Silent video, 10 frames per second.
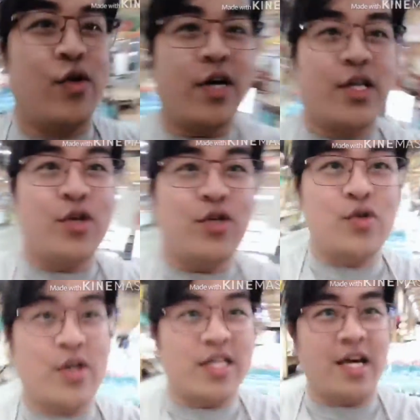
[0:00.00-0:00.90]
ito yung
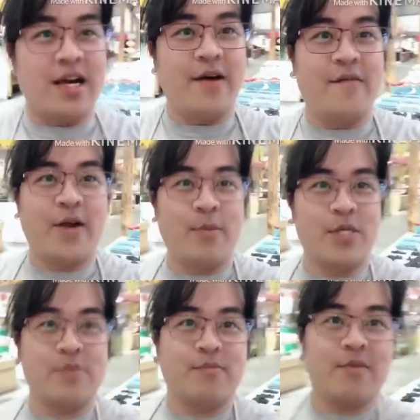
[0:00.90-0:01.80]
tsura ng
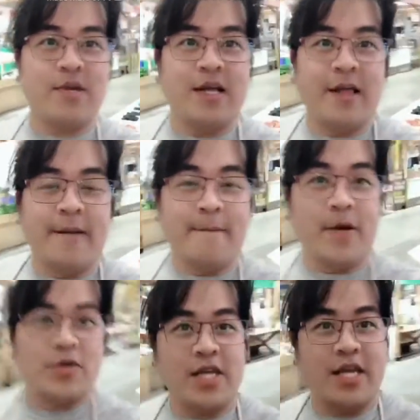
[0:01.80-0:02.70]
Farmers
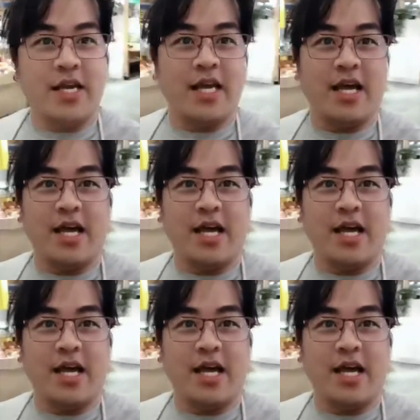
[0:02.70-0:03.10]
Bounty